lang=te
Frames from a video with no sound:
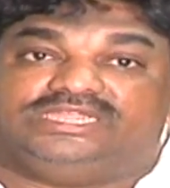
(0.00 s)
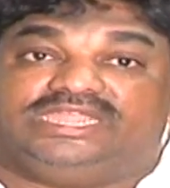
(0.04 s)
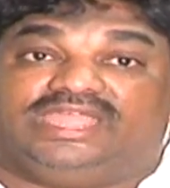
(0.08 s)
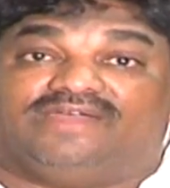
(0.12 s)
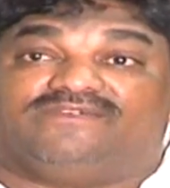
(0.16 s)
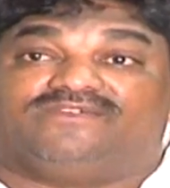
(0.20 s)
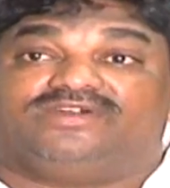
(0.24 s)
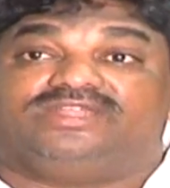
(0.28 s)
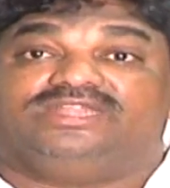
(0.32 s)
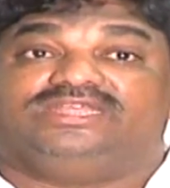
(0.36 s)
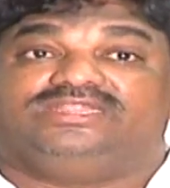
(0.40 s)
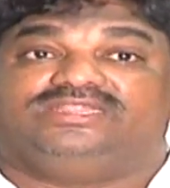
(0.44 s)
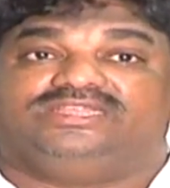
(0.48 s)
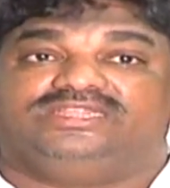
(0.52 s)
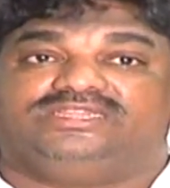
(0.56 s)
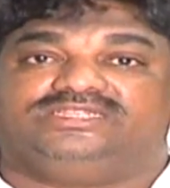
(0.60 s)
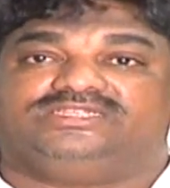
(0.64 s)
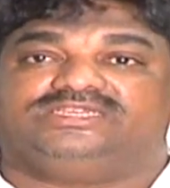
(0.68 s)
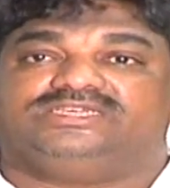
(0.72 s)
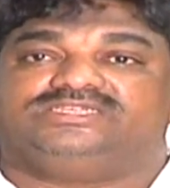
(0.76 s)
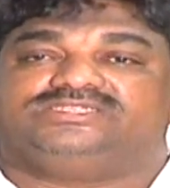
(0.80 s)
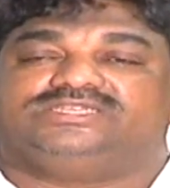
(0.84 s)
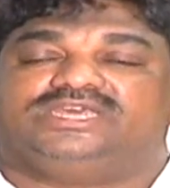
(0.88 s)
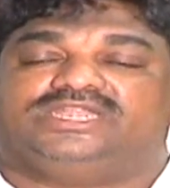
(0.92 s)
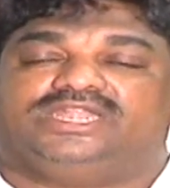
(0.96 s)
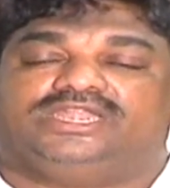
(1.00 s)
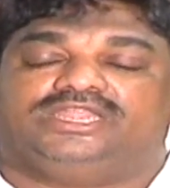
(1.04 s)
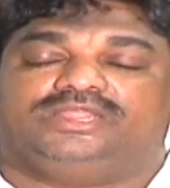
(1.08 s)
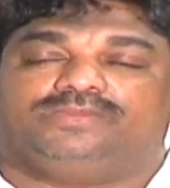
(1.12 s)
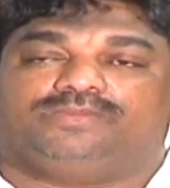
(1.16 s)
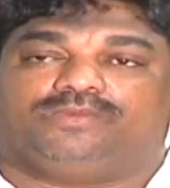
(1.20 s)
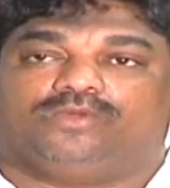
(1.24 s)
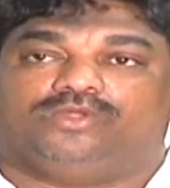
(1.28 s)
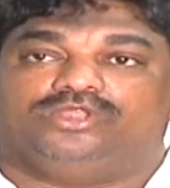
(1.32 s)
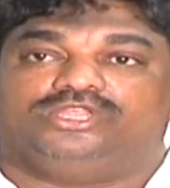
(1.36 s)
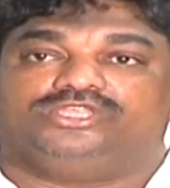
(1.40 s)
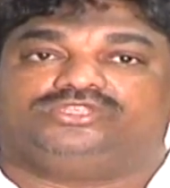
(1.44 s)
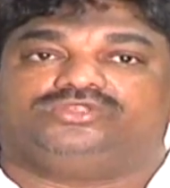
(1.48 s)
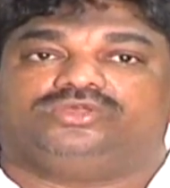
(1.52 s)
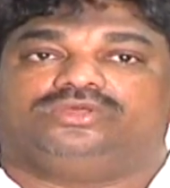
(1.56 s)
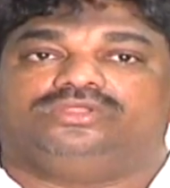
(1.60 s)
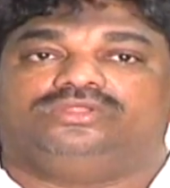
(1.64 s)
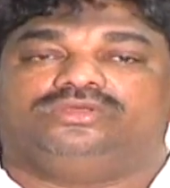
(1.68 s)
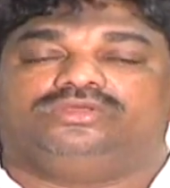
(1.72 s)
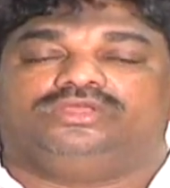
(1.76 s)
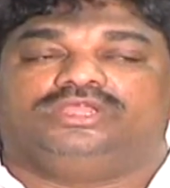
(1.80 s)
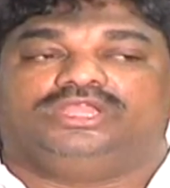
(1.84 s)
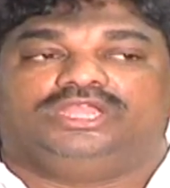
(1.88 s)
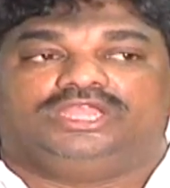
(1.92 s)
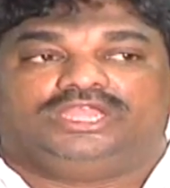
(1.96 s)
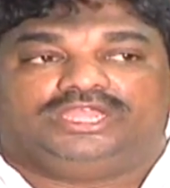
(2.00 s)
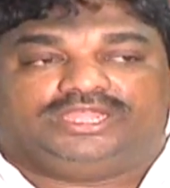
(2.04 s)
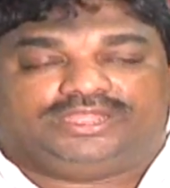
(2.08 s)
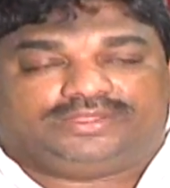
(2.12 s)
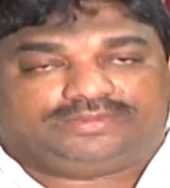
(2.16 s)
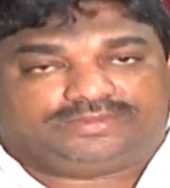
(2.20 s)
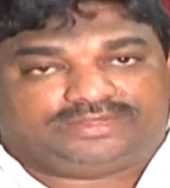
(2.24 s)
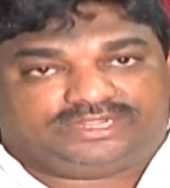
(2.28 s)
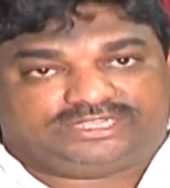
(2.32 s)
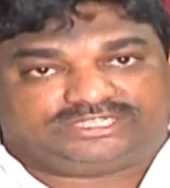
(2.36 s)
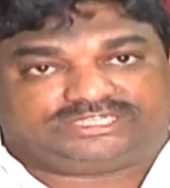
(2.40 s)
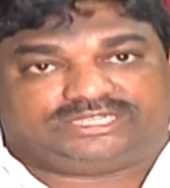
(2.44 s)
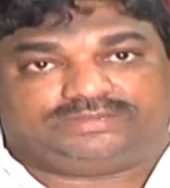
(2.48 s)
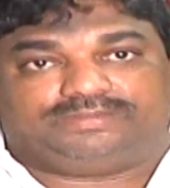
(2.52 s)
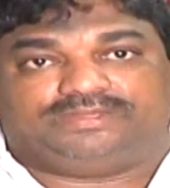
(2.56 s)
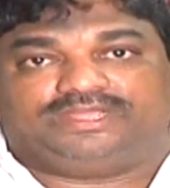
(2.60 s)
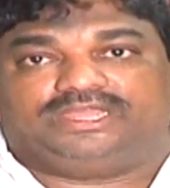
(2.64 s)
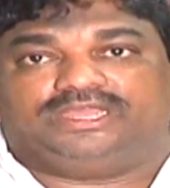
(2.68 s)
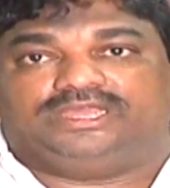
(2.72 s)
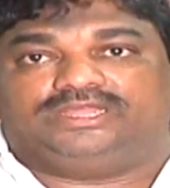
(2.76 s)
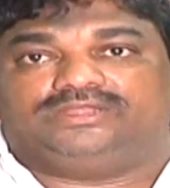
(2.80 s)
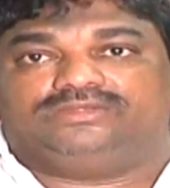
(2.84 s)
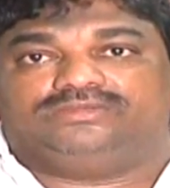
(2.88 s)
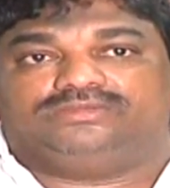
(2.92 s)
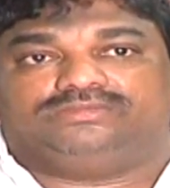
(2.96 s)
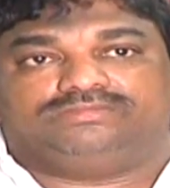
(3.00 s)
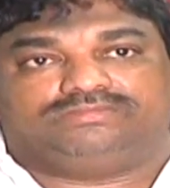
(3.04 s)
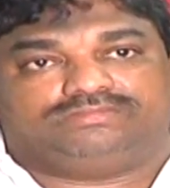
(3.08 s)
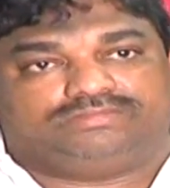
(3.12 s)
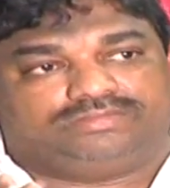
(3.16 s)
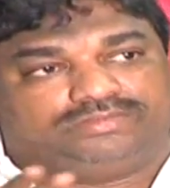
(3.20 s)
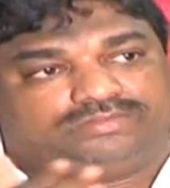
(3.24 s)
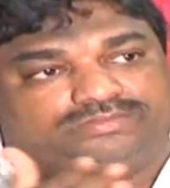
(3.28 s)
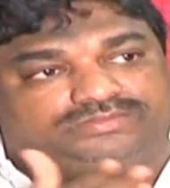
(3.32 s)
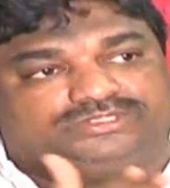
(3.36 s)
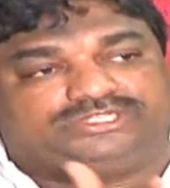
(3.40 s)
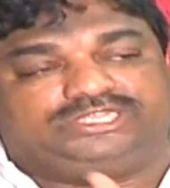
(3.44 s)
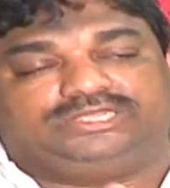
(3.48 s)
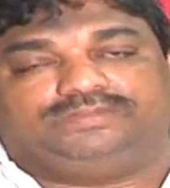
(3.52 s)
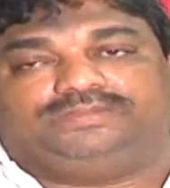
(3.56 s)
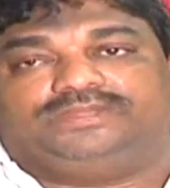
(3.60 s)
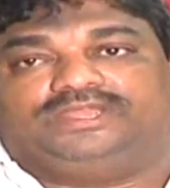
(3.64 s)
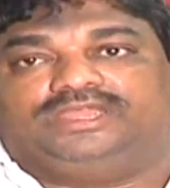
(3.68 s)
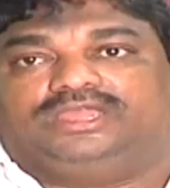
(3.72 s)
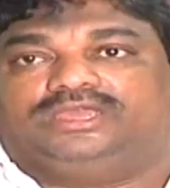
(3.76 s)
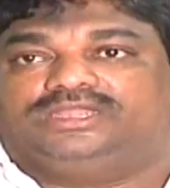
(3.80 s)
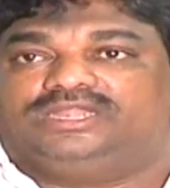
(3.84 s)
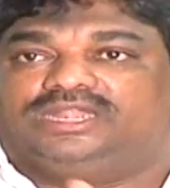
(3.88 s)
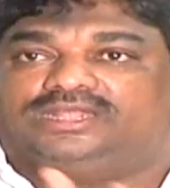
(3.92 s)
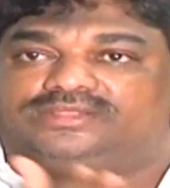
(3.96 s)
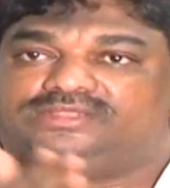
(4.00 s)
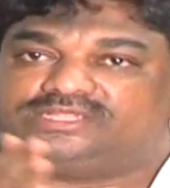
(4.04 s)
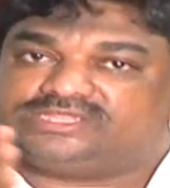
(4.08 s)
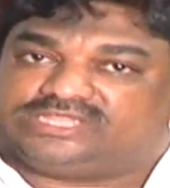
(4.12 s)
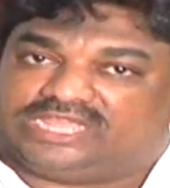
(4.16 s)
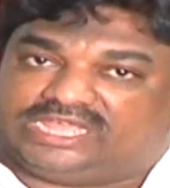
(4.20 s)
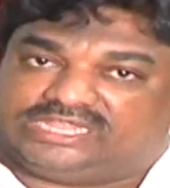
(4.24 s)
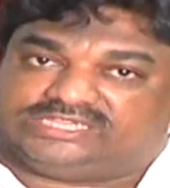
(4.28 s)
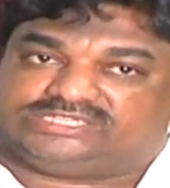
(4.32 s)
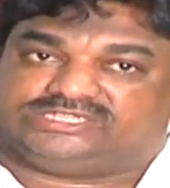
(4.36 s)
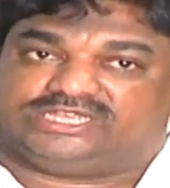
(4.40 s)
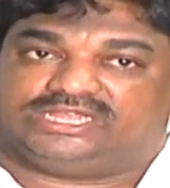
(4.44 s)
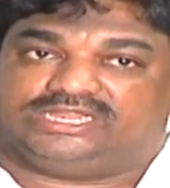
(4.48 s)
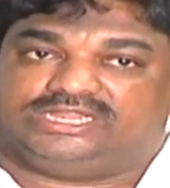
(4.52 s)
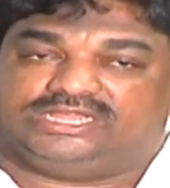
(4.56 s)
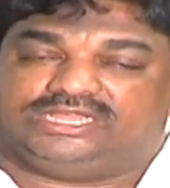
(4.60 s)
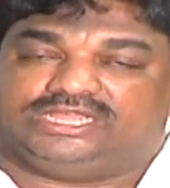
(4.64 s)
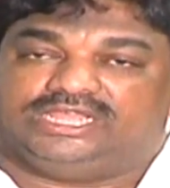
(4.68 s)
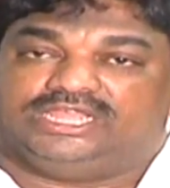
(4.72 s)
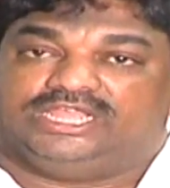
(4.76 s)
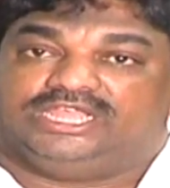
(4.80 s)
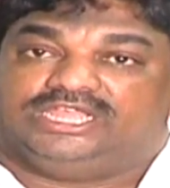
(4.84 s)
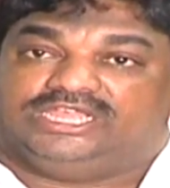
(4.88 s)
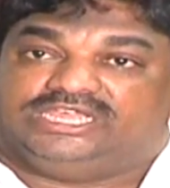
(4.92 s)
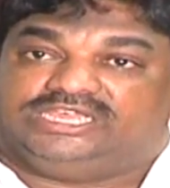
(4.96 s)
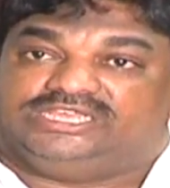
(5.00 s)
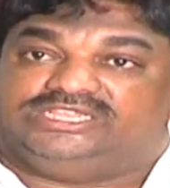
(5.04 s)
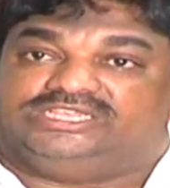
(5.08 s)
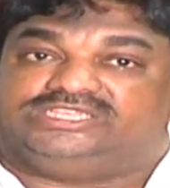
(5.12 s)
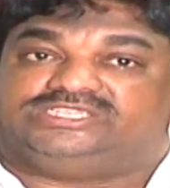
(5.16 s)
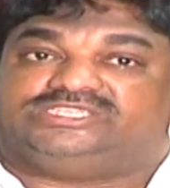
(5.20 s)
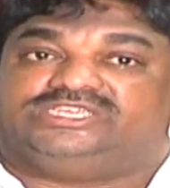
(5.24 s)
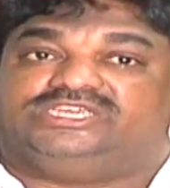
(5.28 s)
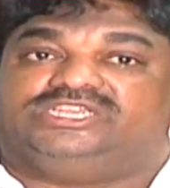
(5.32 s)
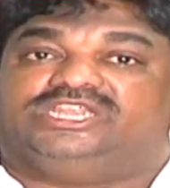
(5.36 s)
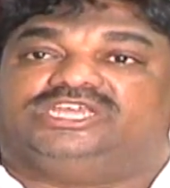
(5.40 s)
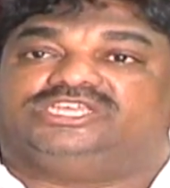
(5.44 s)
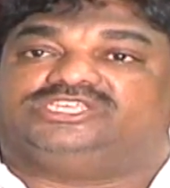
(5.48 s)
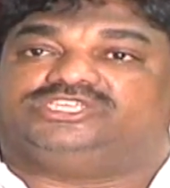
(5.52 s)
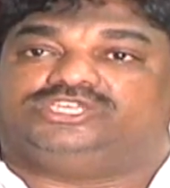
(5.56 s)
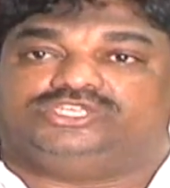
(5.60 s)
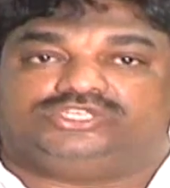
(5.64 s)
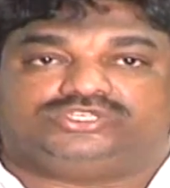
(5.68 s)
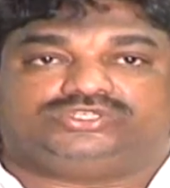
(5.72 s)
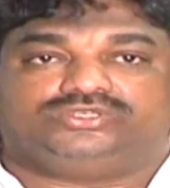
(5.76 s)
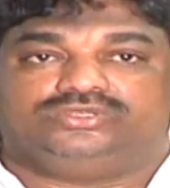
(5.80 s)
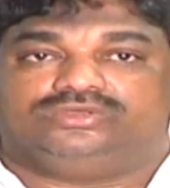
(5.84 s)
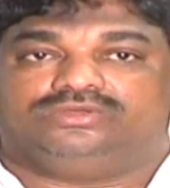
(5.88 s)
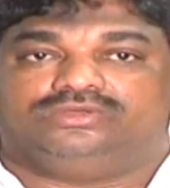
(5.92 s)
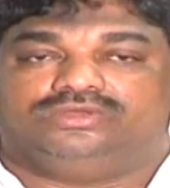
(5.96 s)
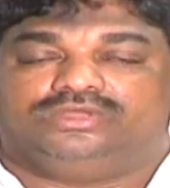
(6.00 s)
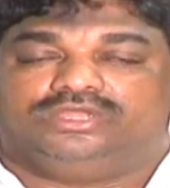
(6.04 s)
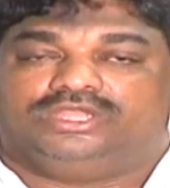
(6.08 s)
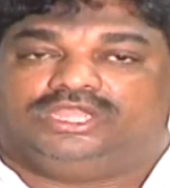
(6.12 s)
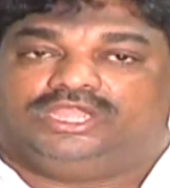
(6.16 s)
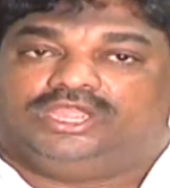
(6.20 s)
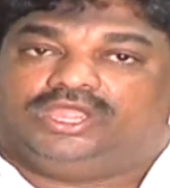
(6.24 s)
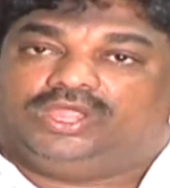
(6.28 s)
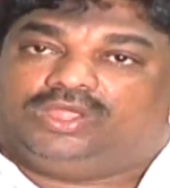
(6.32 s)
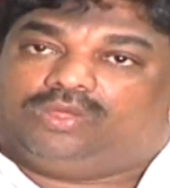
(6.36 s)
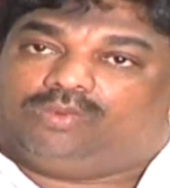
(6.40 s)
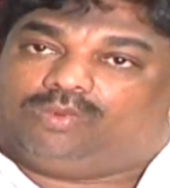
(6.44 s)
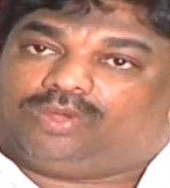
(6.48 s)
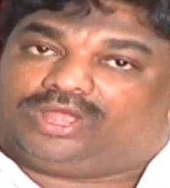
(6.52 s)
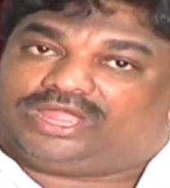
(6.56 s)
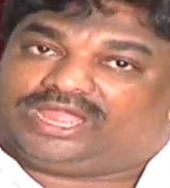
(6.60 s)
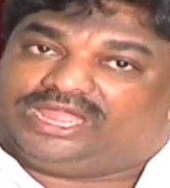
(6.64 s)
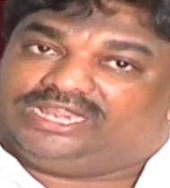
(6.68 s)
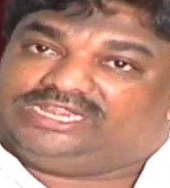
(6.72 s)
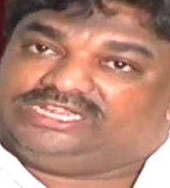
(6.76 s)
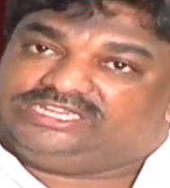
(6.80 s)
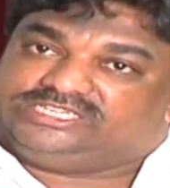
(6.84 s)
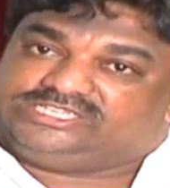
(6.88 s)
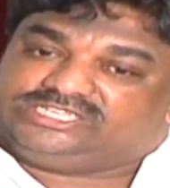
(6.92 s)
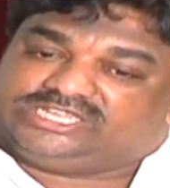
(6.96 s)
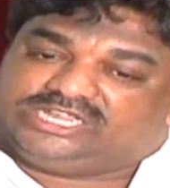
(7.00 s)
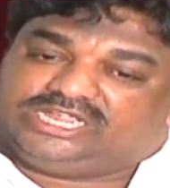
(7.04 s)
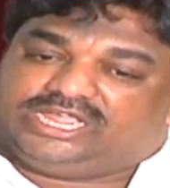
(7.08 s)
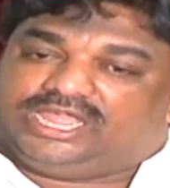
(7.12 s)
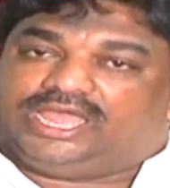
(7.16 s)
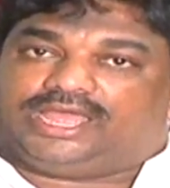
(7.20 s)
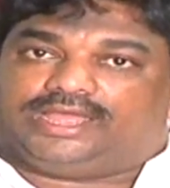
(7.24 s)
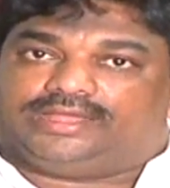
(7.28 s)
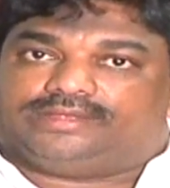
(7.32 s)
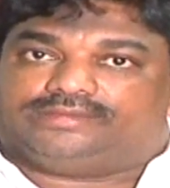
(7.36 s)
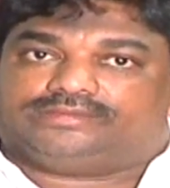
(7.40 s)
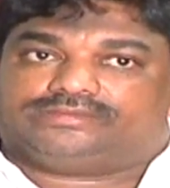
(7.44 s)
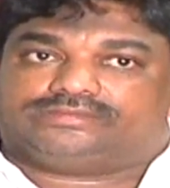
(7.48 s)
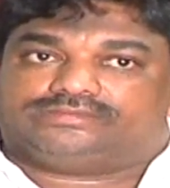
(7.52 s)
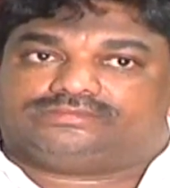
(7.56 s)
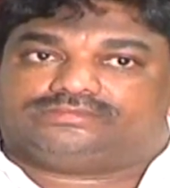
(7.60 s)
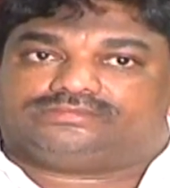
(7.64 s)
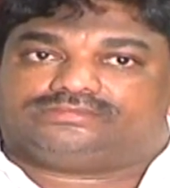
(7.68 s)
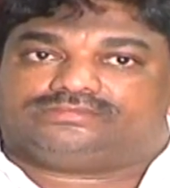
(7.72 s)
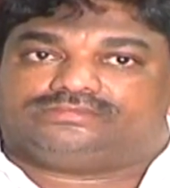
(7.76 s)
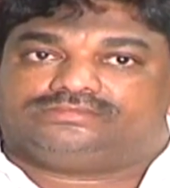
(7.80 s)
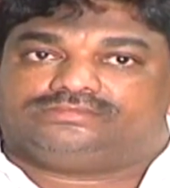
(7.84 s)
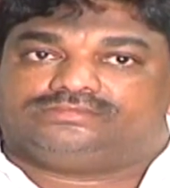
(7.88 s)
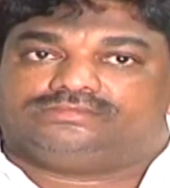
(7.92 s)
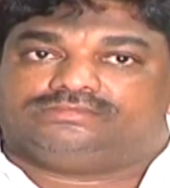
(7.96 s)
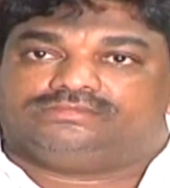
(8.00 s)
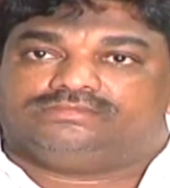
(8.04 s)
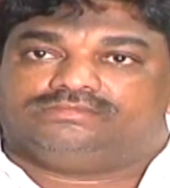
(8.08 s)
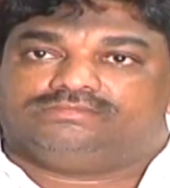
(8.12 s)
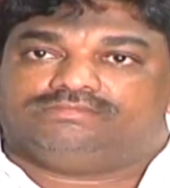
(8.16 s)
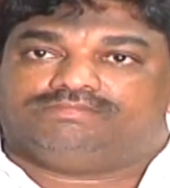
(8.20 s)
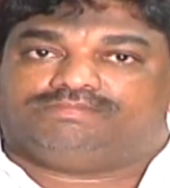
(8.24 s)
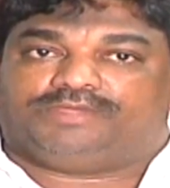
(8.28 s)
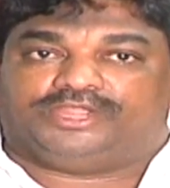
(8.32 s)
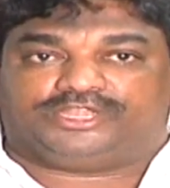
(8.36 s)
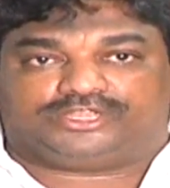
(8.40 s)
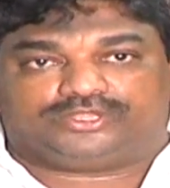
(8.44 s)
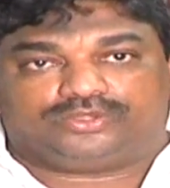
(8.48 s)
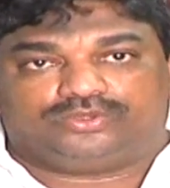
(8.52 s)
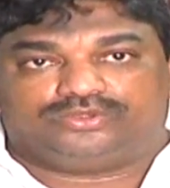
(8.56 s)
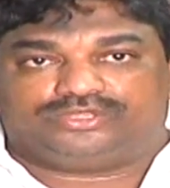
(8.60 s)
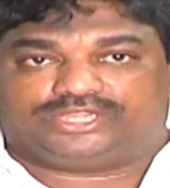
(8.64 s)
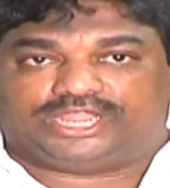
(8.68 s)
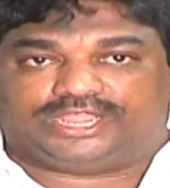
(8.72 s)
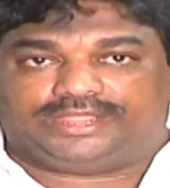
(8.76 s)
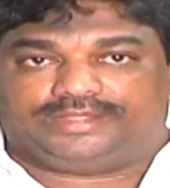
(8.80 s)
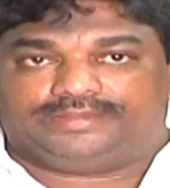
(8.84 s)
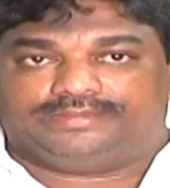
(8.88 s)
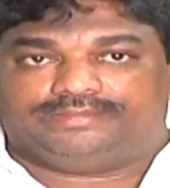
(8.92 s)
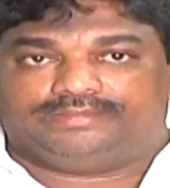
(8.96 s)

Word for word: ఎవరు దీన్ని చేశారనేది పోలీసు వాళ్ళు డీసీపీ గారు సిపి గారు అంతా తేల్చాలి ఇది సీరియస్ ఇష్యూ ఒక నిజంగా పెట్టుంటే